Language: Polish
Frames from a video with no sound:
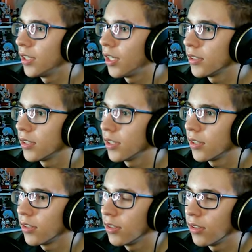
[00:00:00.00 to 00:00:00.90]
lasek
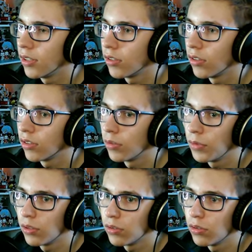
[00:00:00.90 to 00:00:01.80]
i tylko o to
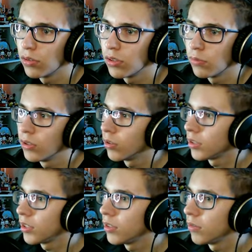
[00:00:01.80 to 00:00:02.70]
mi chodziło, żeby
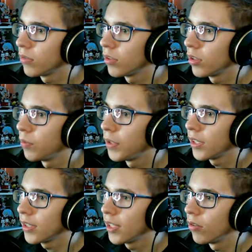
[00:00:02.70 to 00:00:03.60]
dostać się do tego
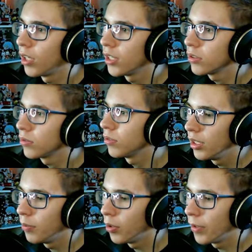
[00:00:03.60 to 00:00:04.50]
pięknego lasu
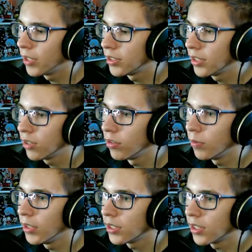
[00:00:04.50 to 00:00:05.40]
i pobrać z niego
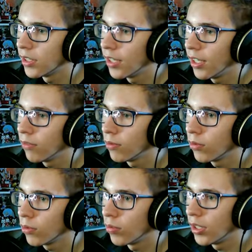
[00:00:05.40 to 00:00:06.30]
niebieskie drewno,
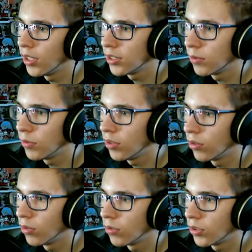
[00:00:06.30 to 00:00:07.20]
które jest mi
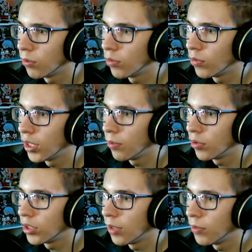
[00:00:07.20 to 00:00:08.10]
owszem tutaj
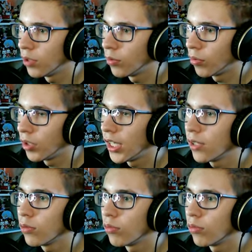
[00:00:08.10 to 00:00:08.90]
potrzebne do projektu,